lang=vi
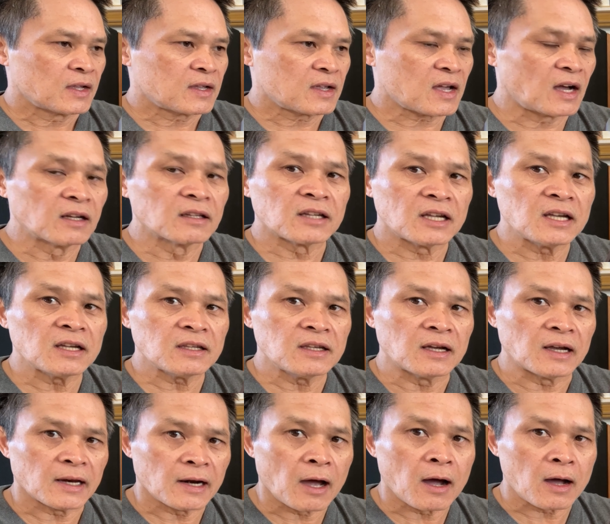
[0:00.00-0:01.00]
cần thiết
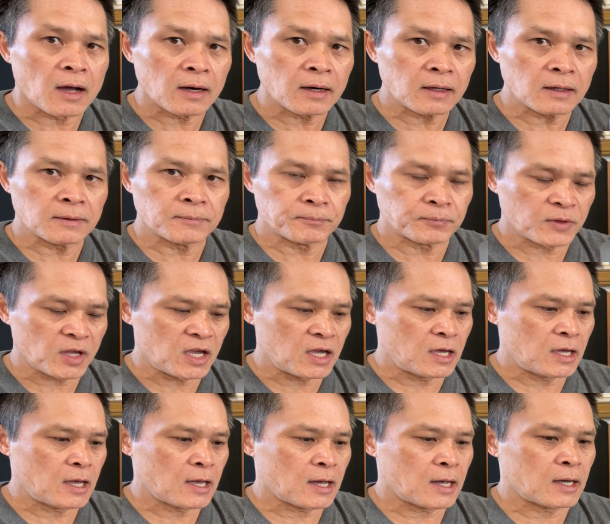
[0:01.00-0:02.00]
những cái đó đó
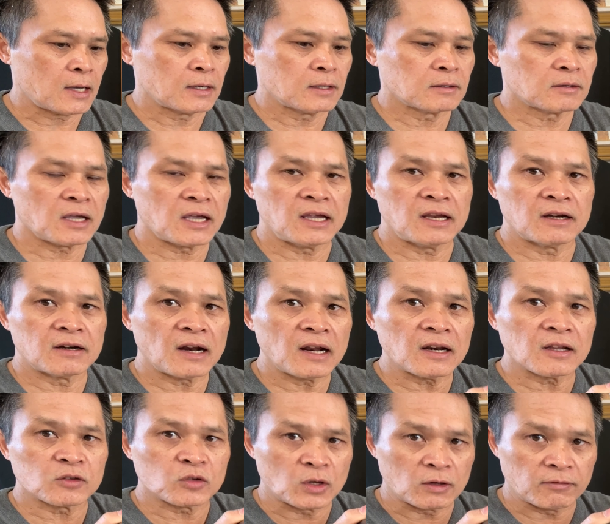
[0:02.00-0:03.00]
thì à, thì rất
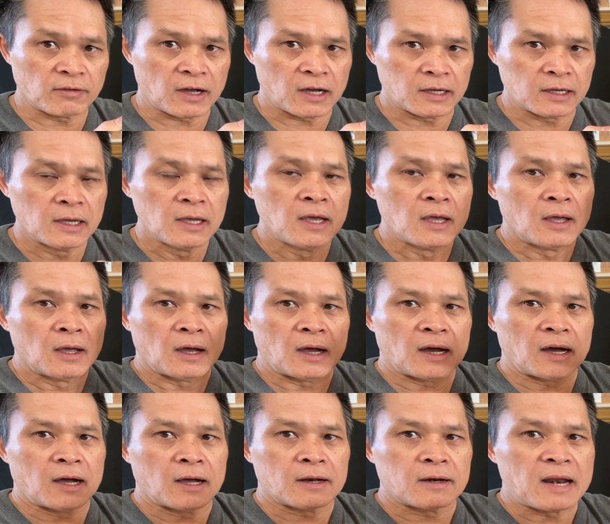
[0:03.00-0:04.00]
là tuyệt vời
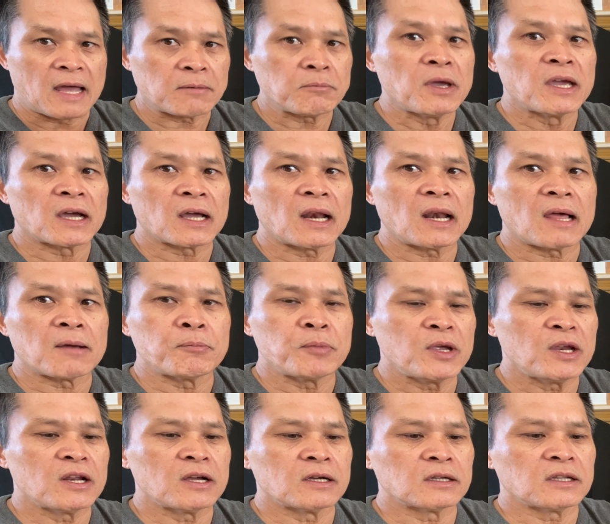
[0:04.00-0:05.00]
à, đặc biệt đó là
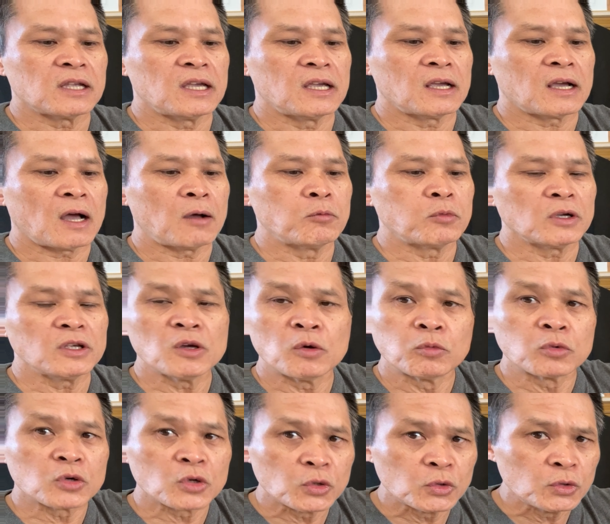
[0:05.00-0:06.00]
Peter thì không có
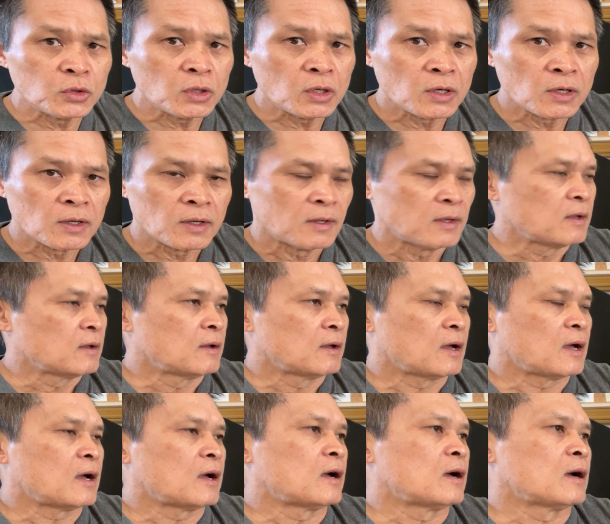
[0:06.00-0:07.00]
dùng Run
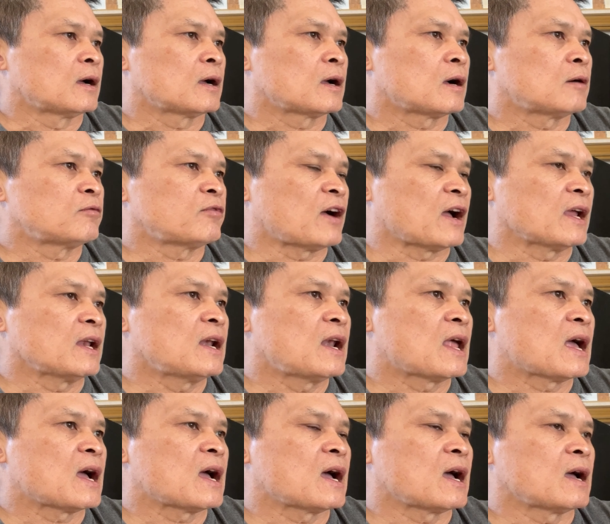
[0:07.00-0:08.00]
à, không phải
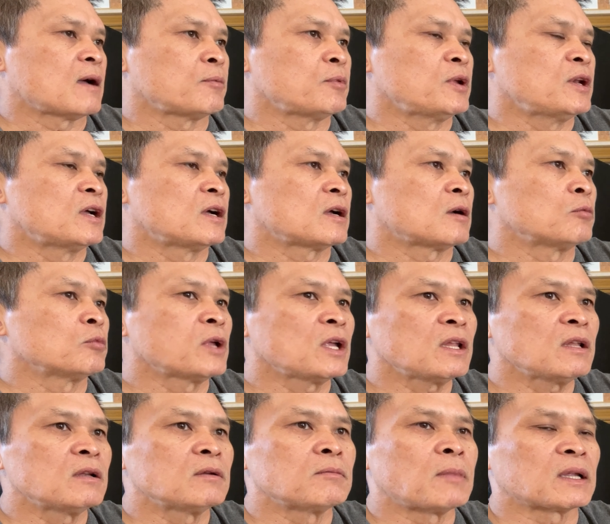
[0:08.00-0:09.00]
là Peter không
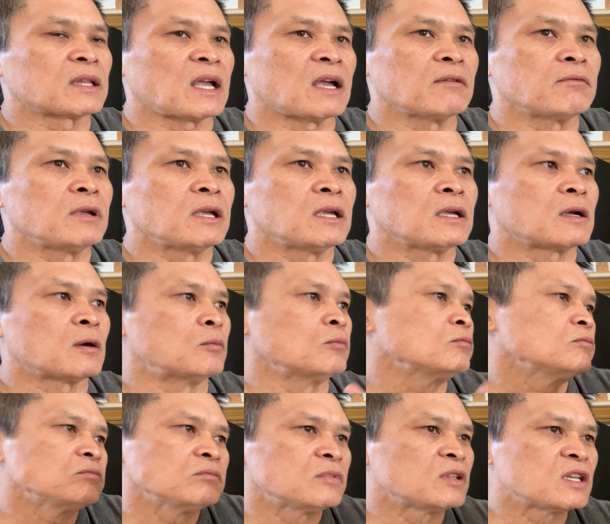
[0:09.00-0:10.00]
thích mà tại vì
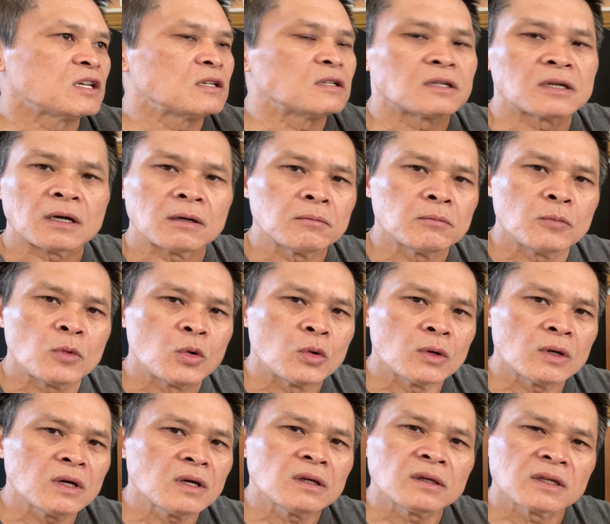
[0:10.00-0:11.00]
cũng chưa có
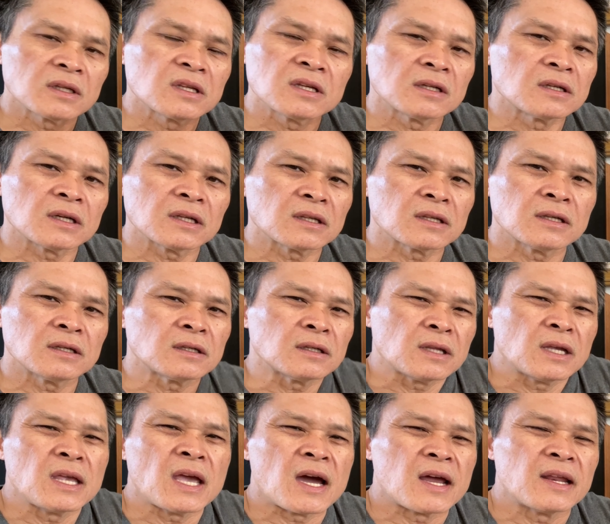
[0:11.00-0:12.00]
muốn chưa có chưa có
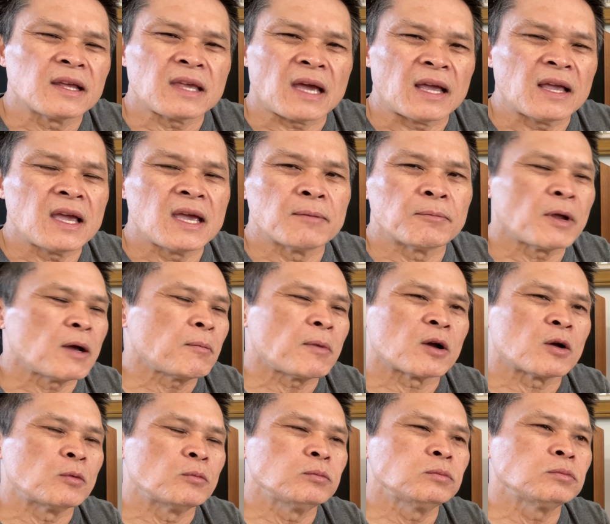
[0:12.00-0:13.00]
thời giờ để trải nghiệm nó mà
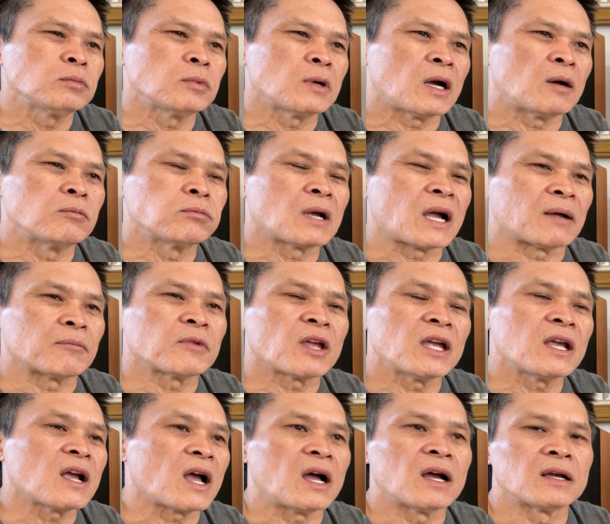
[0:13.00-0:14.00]
cũng không cảm
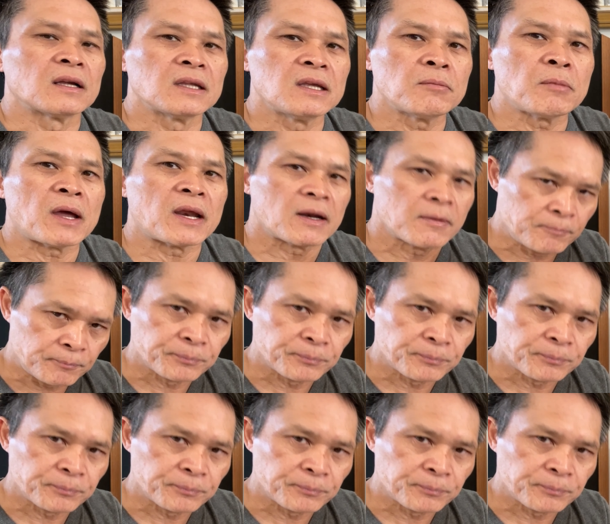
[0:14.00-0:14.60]
thấy cần nhưng mà